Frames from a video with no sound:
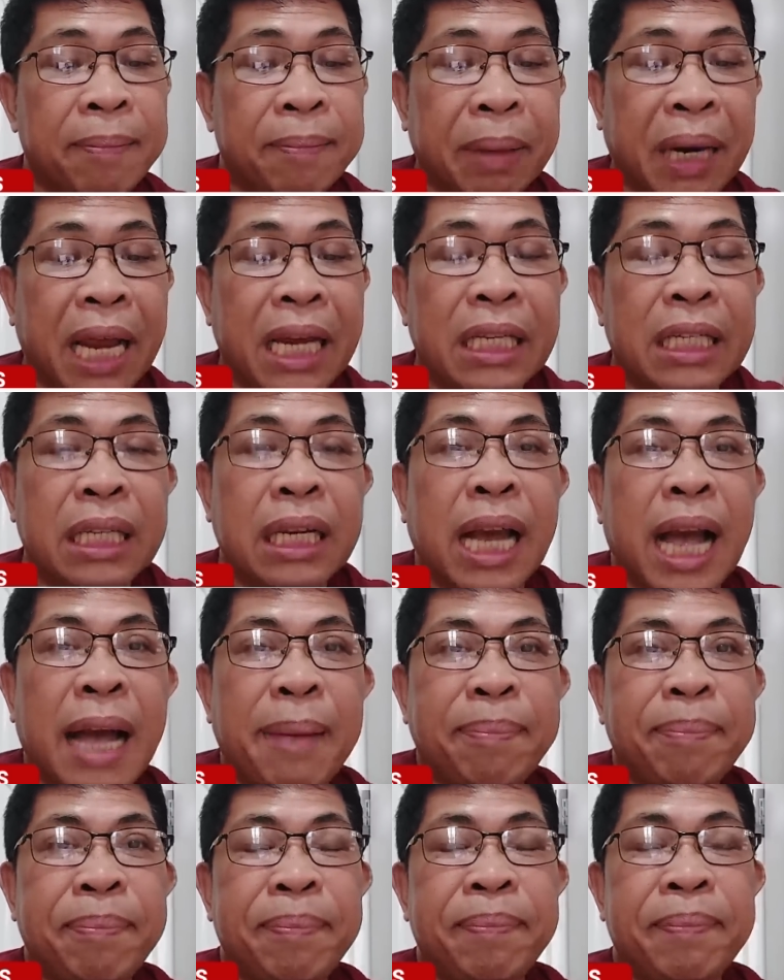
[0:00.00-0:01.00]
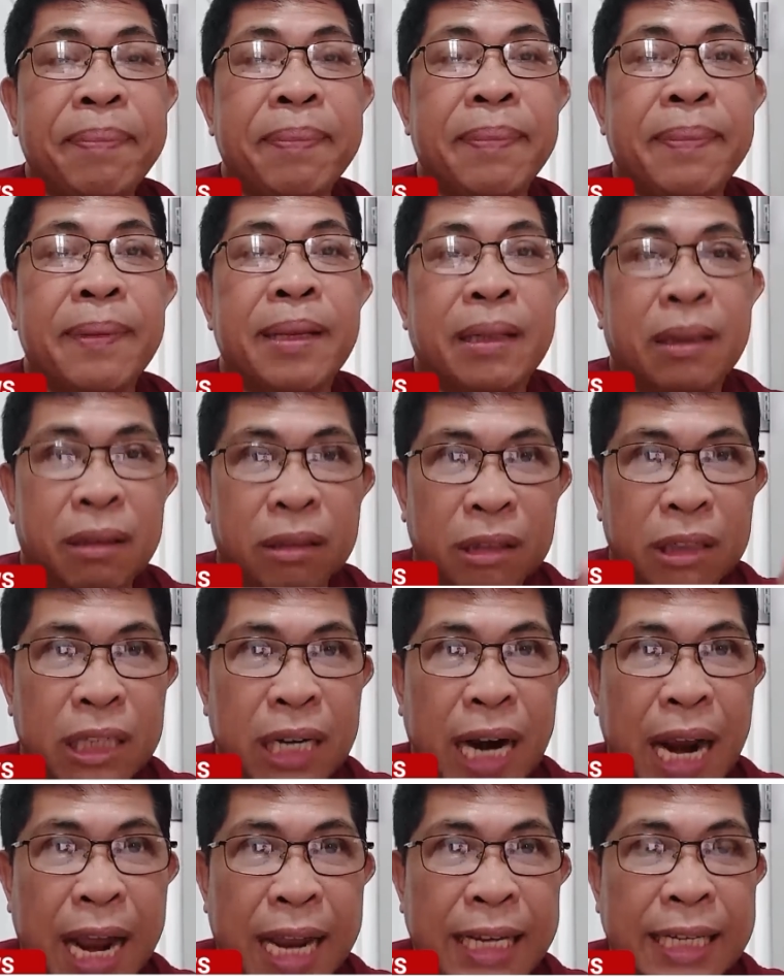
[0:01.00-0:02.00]
price cap on
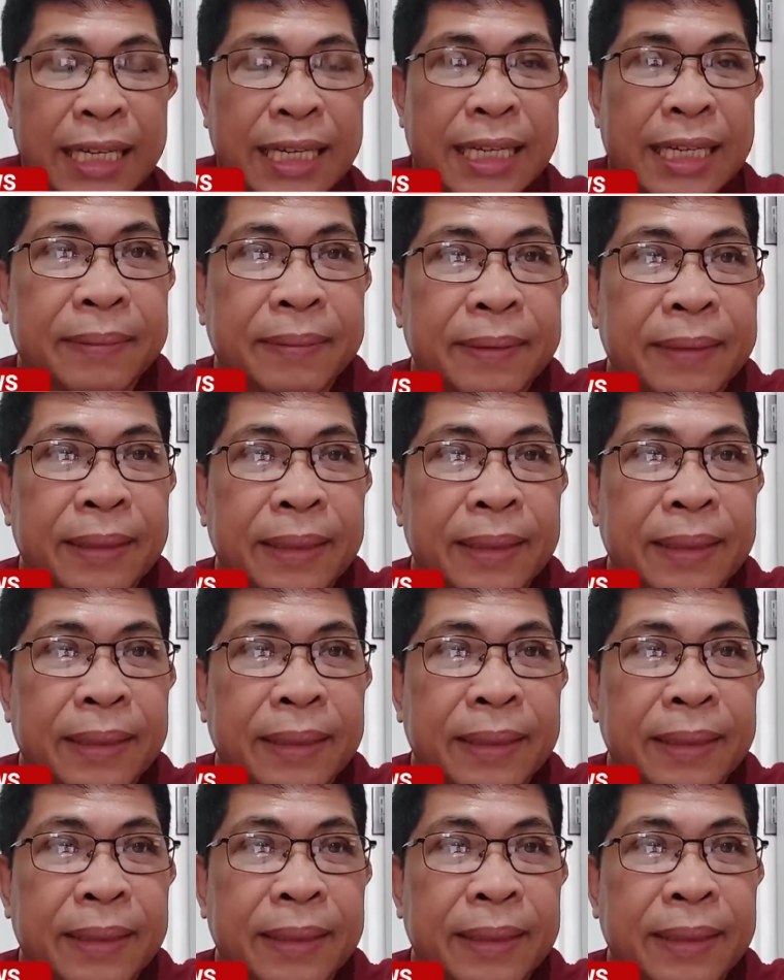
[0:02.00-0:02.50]
rice